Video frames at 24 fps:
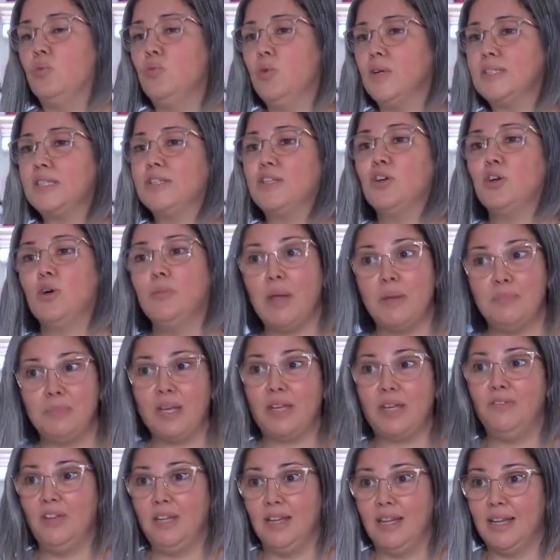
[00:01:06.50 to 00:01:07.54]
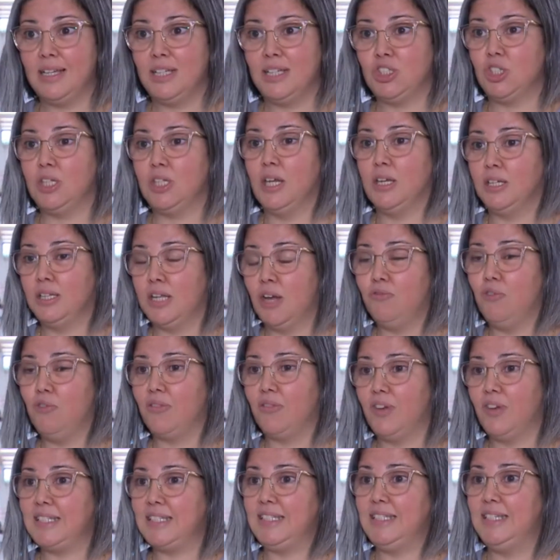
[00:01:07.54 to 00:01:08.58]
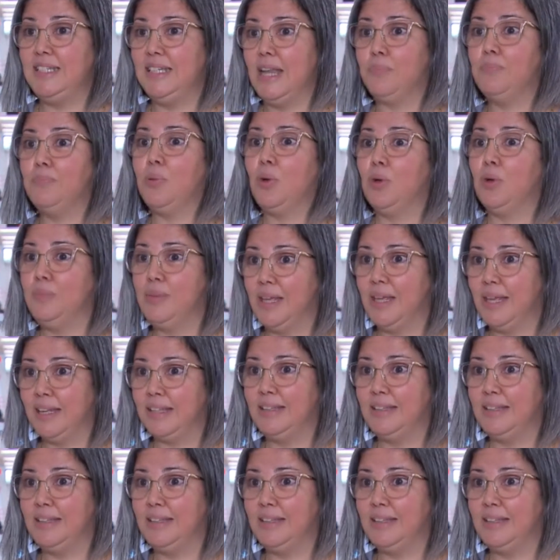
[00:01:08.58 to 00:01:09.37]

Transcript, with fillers: moi, c'était comme un privilège d'avoir vacciné la première